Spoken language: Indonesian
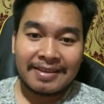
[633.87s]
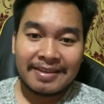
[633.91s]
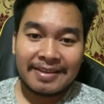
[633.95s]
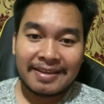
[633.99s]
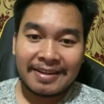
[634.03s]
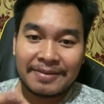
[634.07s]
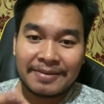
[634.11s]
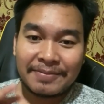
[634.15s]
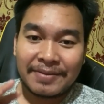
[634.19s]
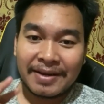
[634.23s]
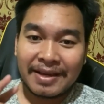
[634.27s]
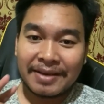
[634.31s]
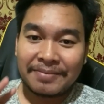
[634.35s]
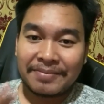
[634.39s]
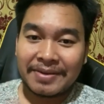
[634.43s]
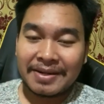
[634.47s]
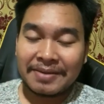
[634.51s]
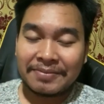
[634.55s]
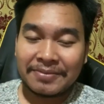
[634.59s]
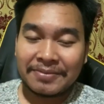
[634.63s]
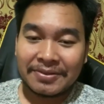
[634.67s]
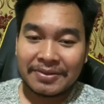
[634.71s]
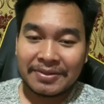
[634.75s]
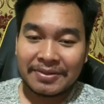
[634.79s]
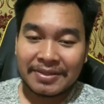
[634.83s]
Jadi
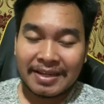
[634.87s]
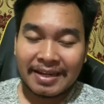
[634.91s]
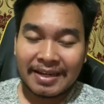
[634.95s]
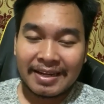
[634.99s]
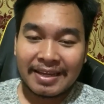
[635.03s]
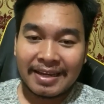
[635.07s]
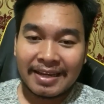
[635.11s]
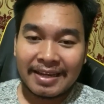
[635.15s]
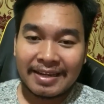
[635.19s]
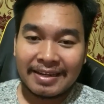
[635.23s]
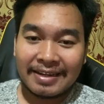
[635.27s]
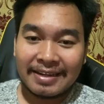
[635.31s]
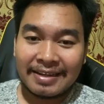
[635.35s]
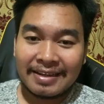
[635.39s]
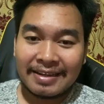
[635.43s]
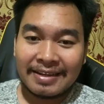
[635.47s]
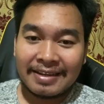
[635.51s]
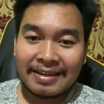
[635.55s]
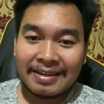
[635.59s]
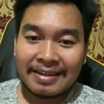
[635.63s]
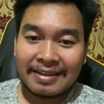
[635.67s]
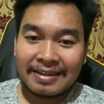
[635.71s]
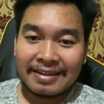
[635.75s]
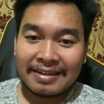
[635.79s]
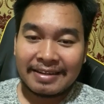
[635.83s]
bagaimana menurut kalian?
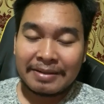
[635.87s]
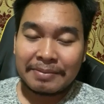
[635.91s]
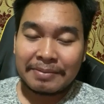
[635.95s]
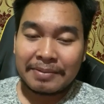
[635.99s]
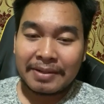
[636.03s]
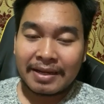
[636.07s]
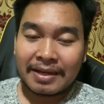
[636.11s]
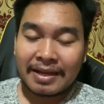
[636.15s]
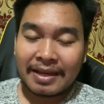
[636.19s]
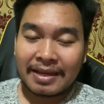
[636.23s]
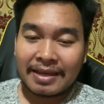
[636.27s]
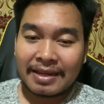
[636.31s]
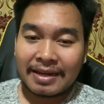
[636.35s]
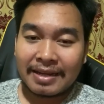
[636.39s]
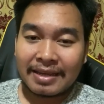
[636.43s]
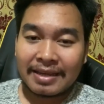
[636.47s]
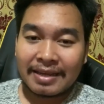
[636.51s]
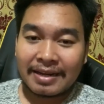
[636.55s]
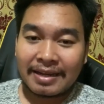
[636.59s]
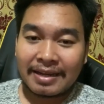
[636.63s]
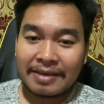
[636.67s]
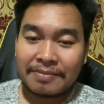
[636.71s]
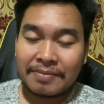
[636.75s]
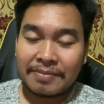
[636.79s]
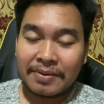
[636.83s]
Di mana
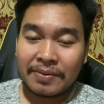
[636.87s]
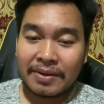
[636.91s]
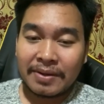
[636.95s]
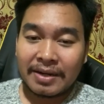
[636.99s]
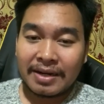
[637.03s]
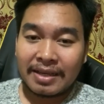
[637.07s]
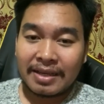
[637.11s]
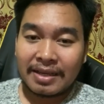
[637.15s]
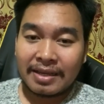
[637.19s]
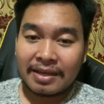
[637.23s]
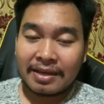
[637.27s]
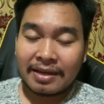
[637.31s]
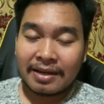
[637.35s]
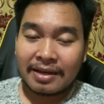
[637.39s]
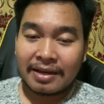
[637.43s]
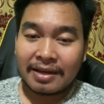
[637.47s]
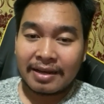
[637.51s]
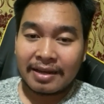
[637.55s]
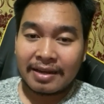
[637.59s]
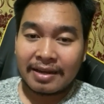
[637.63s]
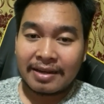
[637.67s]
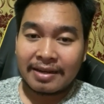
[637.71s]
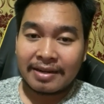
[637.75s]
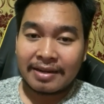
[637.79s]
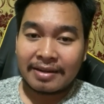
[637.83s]
kira-kira Himawari
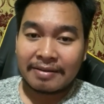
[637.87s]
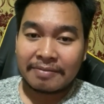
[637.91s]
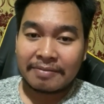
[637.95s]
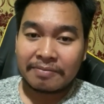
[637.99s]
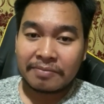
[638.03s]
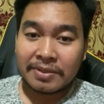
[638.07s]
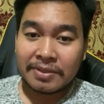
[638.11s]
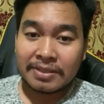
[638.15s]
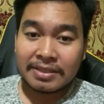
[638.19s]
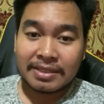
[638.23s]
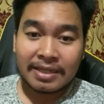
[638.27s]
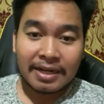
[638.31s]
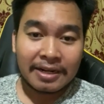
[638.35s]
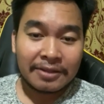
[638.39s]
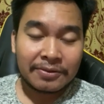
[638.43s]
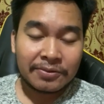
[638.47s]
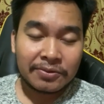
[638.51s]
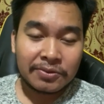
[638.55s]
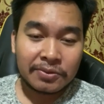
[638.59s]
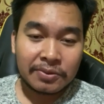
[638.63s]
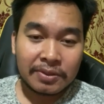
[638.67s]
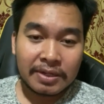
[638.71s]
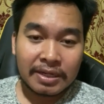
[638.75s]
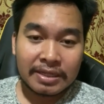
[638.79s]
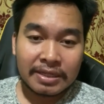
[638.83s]
akan mencari
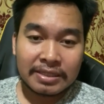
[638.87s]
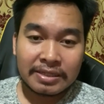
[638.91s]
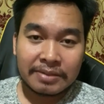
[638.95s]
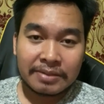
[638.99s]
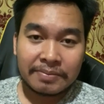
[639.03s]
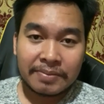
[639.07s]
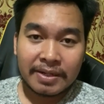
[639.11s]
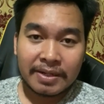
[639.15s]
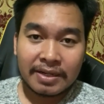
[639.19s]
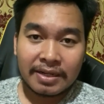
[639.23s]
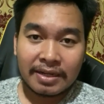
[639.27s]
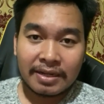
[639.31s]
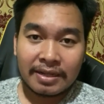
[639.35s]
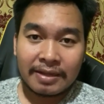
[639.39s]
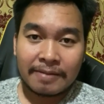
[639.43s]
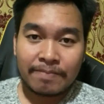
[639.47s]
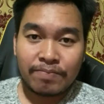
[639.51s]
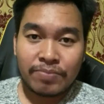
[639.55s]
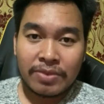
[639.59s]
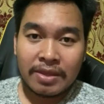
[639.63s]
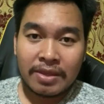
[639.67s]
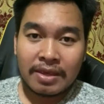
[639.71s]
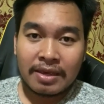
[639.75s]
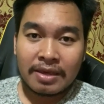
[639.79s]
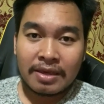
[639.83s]
tujuh keajaiban ini?
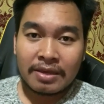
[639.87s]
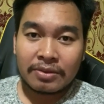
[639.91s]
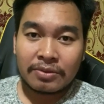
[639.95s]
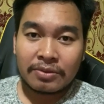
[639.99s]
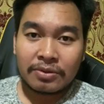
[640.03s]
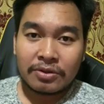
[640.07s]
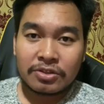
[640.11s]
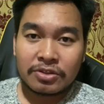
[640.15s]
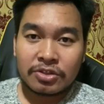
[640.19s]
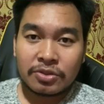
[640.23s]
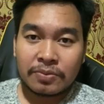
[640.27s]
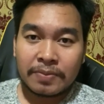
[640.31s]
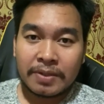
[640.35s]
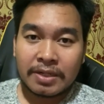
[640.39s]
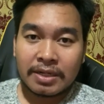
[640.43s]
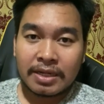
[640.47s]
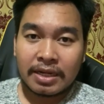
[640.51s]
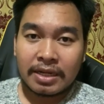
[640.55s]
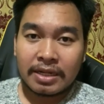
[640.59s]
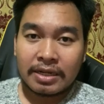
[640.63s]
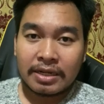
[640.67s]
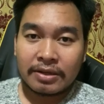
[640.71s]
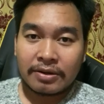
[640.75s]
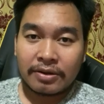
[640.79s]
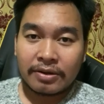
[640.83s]
Tulis jawaban
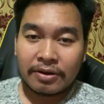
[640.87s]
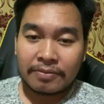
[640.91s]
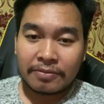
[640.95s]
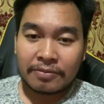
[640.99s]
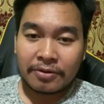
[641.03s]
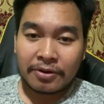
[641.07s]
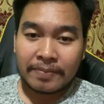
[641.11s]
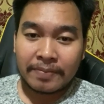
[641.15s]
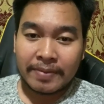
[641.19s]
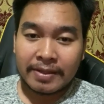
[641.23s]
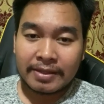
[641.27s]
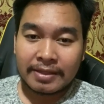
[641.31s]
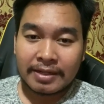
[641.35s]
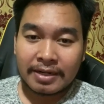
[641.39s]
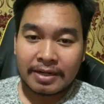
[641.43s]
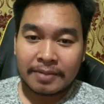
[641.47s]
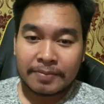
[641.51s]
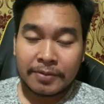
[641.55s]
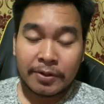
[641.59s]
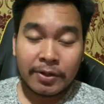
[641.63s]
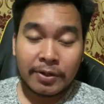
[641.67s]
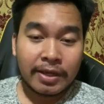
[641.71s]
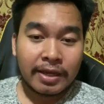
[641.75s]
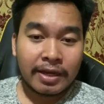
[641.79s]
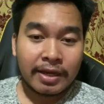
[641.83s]
kalian di kolom komentar di
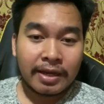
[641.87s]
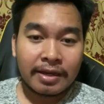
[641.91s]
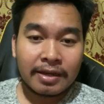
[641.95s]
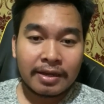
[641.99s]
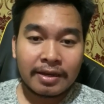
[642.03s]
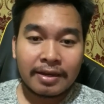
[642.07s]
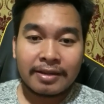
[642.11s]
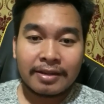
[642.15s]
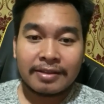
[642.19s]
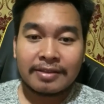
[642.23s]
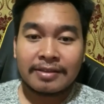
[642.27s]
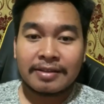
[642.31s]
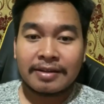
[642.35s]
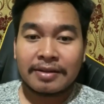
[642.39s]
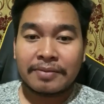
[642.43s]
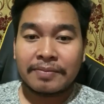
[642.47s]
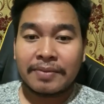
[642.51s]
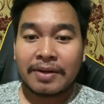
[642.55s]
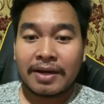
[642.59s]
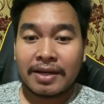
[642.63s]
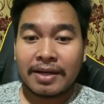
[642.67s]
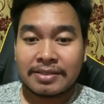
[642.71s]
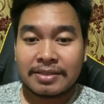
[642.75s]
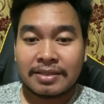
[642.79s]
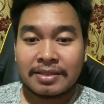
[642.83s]
bawah ya. Eh,
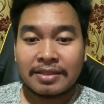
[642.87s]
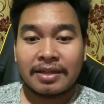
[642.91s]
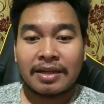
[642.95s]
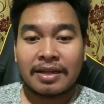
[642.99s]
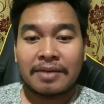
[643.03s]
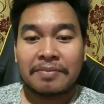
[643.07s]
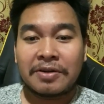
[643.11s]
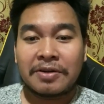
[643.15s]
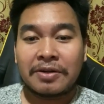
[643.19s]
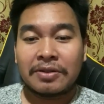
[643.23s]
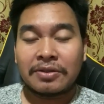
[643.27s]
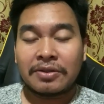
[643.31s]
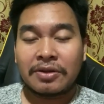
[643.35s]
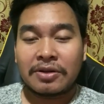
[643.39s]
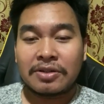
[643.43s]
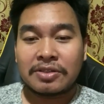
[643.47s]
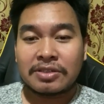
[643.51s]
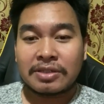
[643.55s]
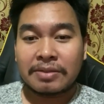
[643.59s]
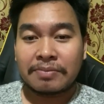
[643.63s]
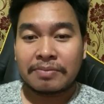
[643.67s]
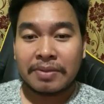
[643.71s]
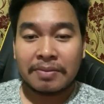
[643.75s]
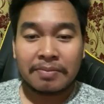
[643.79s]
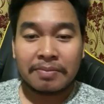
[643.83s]
terima kasih telah menonton.
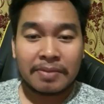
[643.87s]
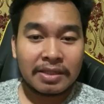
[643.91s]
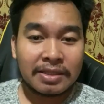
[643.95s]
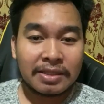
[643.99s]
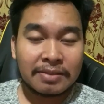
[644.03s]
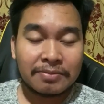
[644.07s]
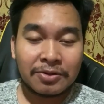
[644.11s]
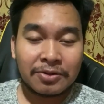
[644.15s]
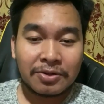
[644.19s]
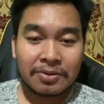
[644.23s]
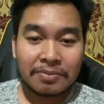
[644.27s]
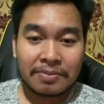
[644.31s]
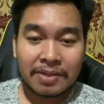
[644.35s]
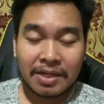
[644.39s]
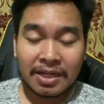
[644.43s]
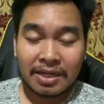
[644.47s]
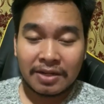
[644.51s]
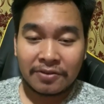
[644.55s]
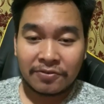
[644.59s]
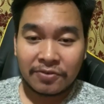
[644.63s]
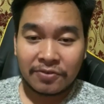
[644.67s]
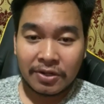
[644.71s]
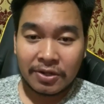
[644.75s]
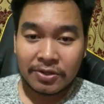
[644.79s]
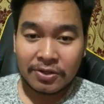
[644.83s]
Sampai bertemu
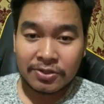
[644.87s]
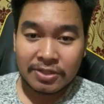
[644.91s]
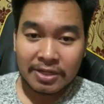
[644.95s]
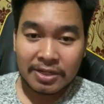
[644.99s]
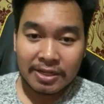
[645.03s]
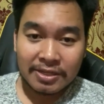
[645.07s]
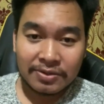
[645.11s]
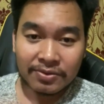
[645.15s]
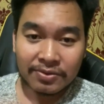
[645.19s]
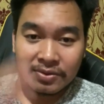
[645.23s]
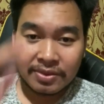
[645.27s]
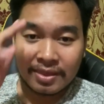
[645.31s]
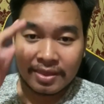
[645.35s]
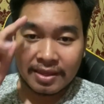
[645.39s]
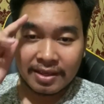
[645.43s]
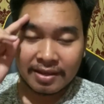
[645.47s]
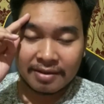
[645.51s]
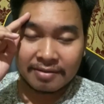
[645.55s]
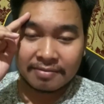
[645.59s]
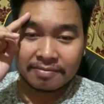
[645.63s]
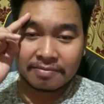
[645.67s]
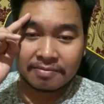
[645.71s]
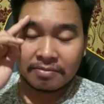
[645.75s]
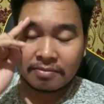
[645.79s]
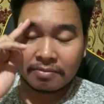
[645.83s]
kembali di video selanjutnya.
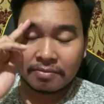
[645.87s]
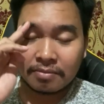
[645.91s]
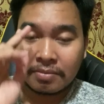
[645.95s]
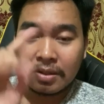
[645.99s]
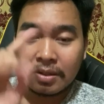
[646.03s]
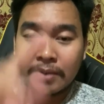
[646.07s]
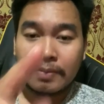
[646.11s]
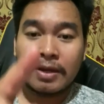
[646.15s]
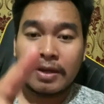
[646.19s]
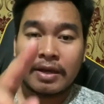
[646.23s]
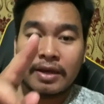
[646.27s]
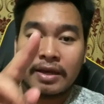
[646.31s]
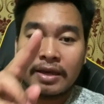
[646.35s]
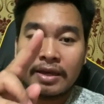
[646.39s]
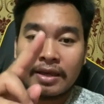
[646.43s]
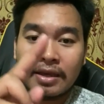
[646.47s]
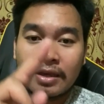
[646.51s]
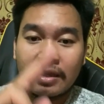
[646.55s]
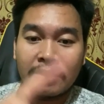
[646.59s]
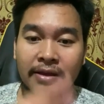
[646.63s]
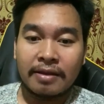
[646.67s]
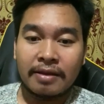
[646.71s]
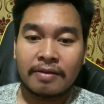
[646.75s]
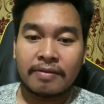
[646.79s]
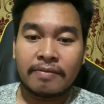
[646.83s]

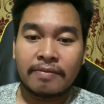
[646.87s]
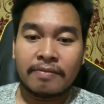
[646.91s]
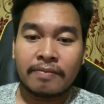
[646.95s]
Bye-bye.